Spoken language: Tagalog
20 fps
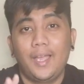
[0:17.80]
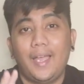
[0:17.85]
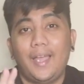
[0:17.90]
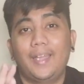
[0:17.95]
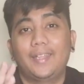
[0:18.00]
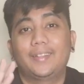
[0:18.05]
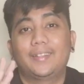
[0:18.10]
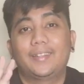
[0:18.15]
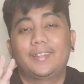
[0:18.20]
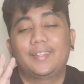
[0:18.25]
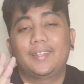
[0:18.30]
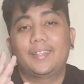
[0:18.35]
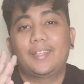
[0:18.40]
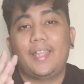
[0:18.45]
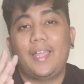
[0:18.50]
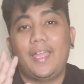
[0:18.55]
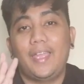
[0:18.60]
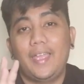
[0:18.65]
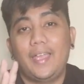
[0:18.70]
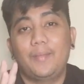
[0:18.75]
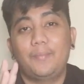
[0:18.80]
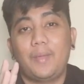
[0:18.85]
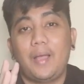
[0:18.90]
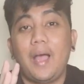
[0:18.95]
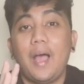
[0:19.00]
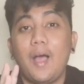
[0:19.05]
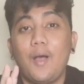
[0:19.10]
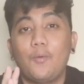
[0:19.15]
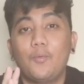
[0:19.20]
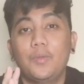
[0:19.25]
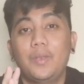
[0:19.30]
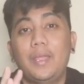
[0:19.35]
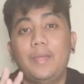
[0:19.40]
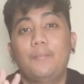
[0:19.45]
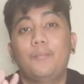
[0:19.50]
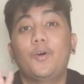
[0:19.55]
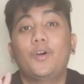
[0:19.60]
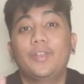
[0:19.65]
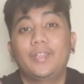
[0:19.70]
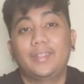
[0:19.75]
At ayan mga kakulay,
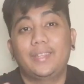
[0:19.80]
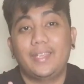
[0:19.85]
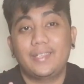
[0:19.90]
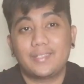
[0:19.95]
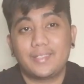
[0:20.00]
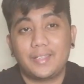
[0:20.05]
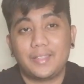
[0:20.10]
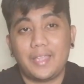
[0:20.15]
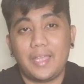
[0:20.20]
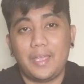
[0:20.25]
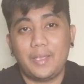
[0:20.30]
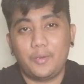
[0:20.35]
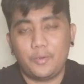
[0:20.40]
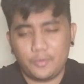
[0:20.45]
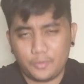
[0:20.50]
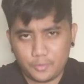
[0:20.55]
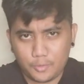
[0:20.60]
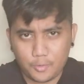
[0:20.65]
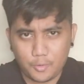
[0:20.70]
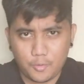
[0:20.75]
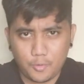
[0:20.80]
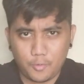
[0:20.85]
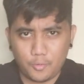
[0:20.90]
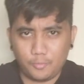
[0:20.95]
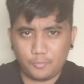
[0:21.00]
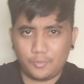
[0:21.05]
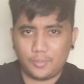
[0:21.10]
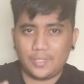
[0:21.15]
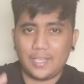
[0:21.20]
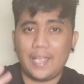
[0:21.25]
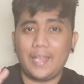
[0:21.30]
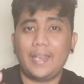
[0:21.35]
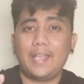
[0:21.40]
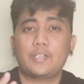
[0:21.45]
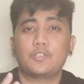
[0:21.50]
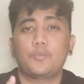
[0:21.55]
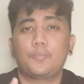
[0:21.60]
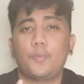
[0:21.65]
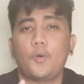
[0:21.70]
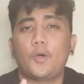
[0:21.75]
monetize na tayo. So, sana
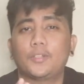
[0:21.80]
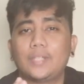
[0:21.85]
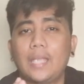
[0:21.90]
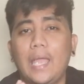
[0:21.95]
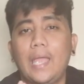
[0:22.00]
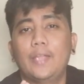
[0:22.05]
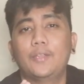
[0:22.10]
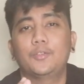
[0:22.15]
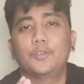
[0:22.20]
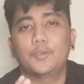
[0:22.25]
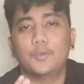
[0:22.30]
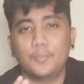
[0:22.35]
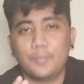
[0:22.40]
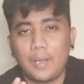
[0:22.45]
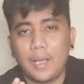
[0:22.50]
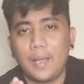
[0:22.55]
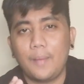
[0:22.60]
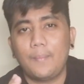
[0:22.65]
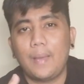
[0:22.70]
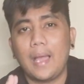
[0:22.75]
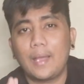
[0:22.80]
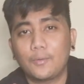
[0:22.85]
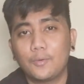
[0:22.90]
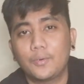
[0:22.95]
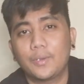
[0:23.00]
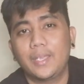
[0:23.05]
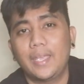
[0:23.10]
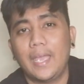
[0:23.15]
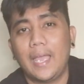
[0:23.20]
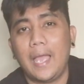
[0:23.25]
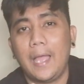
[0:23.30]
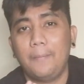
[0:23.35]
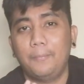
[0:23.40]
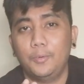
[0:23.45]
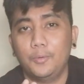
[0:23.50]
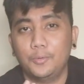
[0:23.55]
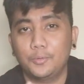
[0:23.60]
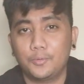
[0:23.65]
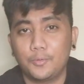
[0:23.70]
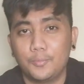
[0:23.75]
suportahan niyo yung mga bagong
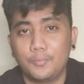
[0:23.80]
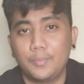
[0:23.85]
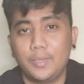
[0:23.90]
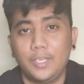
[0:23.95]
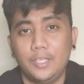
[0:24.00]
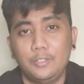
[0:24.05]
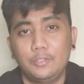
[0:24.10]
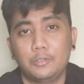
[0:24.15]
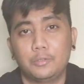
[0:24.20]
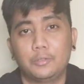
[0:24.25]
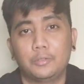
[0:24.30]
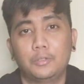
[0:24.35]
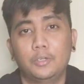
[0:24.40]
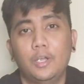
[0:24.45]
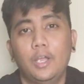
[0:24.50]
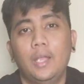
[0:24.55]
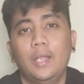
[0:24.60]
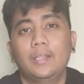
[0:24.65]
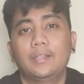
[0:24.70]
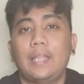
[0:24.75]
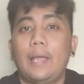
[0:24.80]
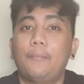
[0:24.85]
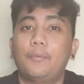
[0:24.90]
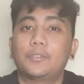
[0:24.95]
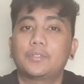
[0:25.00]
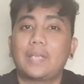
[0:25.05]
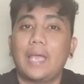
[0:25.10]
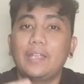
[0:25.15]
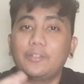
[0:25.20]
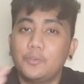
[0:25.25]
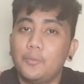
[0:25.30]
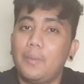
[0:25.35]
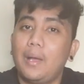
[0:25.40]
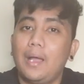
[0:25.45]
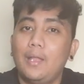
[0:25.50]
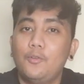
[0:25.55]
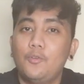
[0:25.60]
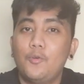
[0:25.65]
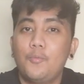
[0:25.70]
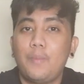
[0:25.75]
i-upload kong video. Tapos kahit yung
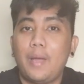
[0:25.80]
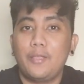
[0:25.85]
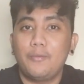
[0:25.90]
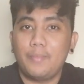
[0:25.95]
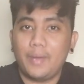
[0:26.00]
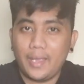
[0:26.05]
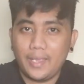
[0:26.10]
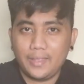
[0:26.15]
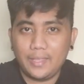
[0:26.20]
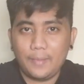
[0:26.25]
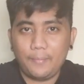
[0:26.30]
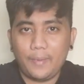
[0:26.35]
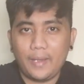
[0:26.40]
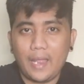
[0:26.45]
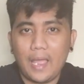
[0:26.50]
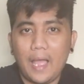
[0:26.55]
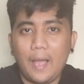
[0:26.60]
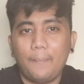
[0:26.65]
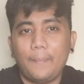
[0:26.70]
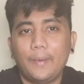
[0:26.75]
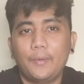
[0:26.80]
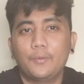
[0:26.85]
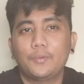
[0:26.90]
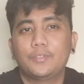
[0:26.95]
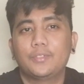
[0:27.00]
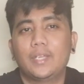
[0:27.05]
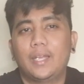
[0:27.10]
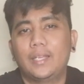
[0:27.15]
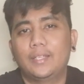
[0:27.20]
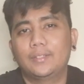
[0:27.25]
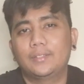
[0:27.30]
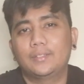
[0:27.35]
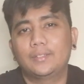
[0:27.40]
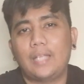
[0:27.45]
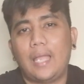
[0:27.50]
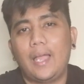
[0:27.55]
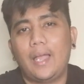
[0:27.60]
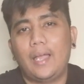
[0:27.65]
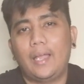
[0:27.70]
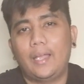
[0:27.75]
mga luma, yung mga hindi pa nakakapanood dyan,
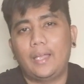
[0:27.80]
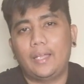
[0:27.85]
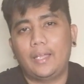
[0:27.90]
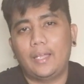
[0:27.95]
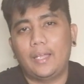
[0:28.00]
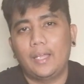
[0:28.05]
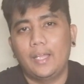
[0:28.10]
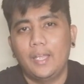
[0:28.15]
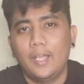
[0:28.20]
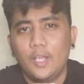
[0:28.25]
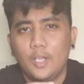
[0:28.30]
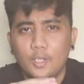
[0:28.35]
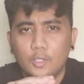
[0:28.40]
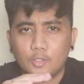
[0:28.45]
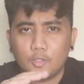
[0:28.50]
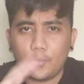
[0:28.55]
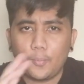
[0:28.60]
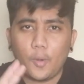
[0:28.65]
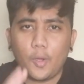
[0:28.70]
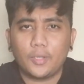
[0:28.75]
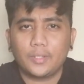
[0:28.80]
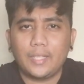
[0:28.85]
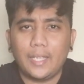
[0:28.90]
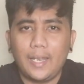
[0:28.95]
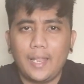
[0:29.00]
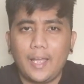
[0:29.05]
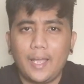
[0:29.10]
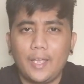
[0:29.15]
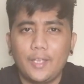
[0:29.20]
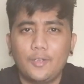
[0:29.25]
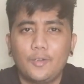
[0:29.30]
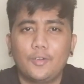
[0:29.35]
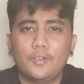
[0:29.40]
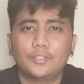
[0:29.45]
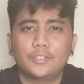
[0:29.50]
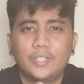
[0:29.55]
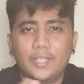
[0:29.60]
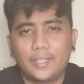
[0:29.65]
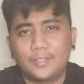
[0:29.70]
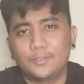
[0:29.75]
uh, suporta lang kayo,
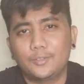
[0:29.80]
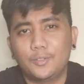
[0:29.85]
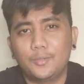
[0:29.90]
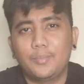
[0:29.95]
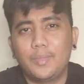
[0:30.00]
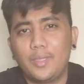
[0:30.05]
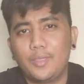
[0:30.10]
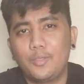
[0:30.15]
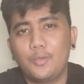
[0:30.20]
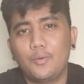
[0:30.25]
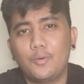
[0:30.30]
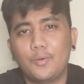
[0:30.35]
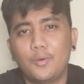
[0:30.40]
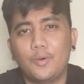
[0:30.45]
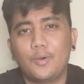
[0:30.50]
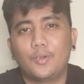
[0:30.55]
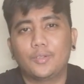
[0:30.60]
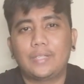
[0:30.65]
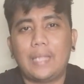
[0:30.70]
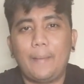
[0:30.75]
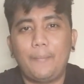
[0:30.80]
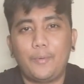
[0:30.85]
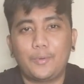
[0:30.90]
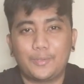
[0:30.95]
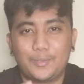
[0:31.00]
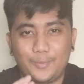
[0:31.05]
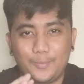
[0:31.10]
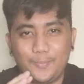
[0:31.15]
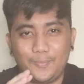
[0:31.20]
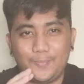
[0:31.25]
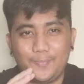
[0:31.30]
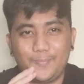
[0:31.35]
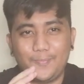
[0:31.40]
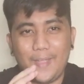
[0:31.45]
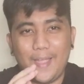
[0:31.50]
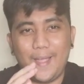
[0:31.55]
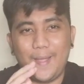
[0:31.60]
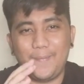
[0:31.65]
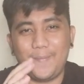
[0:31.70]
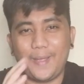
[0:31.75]
share niyo yung video ko. Tapos,
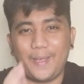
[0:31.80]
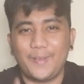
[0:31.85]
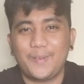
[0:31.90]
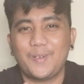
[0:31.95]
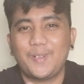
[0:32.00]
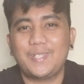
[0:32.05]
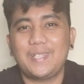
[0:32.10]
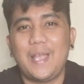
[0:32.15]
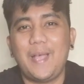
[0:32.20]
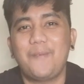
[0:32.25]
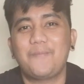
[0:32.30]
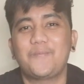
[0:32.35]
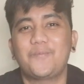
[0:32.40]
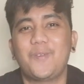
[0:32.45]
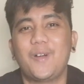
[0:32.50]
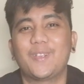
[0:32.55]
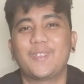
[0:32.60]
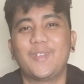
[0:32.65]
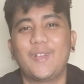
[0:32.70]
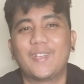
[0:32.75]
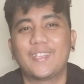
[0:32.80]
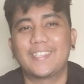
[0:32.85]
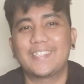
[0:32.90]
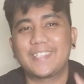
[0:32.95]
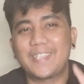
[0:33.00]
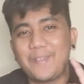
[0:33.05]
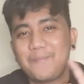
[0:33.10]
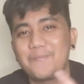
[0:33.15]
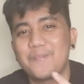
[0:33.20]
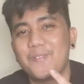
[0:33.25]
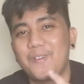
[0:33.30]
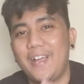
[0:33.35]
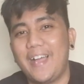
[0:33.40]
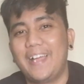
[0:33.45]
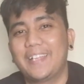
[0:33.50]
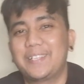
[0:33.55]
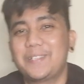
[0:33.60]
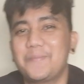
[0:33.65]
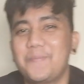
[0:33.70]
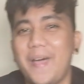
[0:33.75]
uh, pakiusap, huwag niyo skip yung
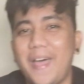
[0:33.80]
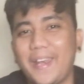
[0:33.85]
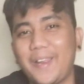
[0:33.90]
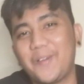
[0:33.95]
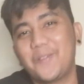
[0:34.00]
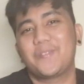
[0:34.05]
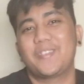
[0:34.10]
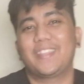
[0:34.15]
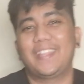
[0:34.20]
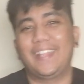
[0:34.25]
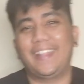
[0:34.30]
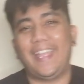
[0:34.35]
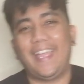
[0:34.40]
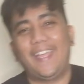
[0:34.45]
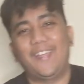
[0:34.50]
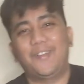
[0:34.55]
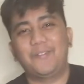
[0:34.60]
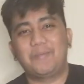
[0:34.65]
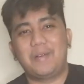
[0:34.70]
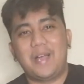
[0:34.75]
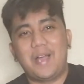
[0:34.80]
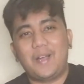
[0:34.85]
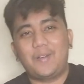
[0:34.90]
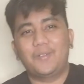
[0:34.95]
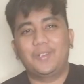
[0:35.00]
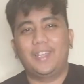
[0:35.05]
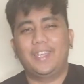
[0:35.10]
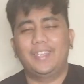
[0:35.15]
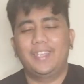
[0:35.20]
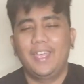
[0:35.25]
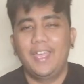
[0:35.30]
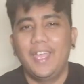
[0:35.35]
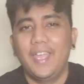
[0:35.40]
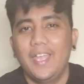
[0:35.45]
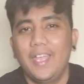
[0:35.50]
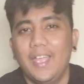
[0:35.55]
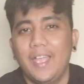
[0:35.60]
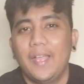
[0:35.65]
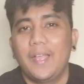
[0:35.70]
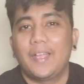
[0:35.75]
ads para kumita tayo mga kulay.
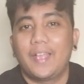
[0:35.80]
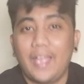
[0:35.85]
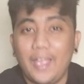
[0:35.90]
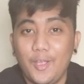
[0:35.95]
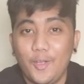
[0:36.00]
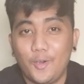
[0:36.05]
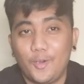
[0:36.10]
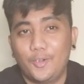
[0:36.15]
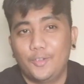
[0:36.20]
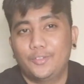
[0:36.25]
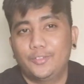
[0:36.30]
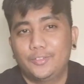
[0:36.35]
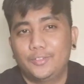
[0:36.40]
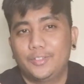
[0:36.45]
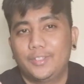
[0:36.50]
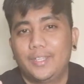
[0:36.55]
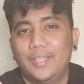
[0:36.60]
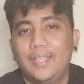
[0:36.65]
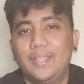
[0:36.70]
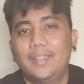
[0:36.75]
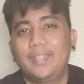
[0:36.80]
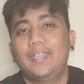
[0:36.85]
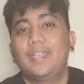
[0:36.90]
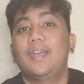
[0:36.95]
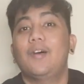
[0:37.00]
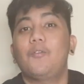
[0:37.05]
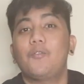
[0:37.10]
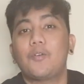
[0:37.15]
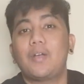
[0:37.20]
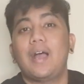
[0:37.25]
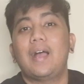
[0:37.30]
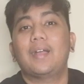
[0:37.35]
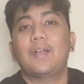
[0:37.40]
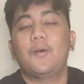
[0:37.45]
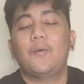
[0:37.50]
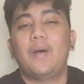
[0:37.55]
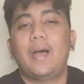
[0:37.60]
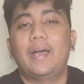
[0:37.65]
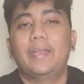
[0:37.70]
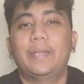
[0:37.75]
Ngayon, hindi ako
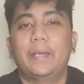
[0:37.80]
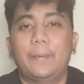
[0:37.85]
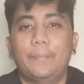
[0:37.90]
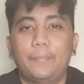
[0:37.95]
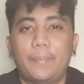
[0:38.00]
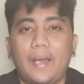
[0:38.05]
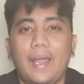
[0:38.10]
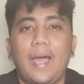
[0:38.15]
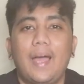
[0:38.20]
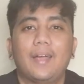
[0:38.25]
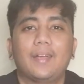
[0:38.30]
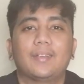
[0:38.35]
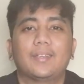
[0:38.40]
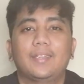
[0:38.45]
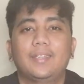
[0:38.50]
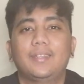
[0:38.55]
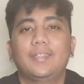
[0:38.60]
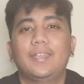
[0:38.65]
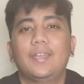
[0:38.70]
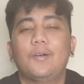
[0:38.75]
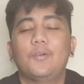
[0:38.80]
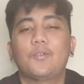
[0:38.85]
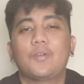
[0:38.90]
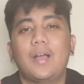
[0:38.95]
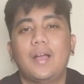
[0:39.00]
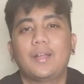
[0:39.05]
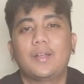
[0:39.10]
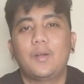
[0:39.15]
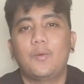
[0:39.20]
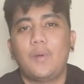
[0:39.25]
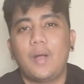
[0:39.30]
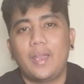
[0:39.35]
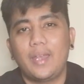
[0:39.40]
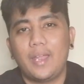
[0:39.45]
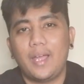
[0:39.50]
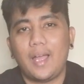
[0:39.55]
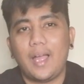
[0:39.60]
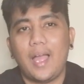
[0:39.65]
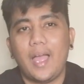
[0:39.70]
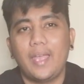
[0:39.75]
gagawa ng prank, hindi ako gagawa
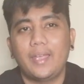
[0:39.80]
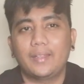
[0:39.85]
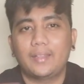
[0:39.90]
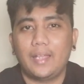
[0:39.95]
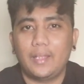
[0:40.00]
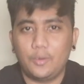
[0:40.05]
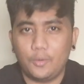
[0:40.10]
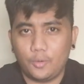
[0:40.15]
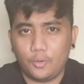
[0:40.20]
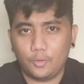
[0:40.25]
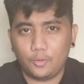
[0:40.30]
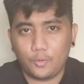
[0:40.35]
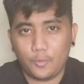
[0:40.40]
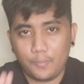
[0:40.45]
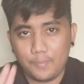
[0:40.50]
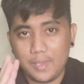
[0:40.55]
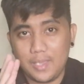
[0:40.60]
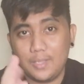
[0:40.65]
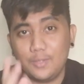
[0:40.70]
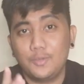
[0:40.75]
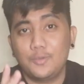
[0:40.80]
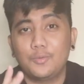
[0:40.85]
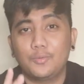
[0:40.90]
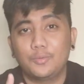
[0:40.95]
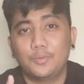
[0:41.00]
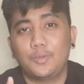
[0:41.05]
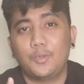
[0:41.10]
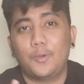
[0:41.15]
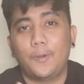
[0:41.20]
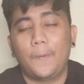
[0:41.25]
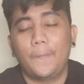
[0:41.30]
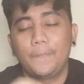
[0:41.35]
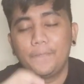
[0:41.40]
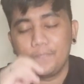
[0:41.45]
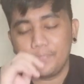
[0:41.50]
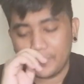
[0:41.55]
ng kahit ano, tong video to.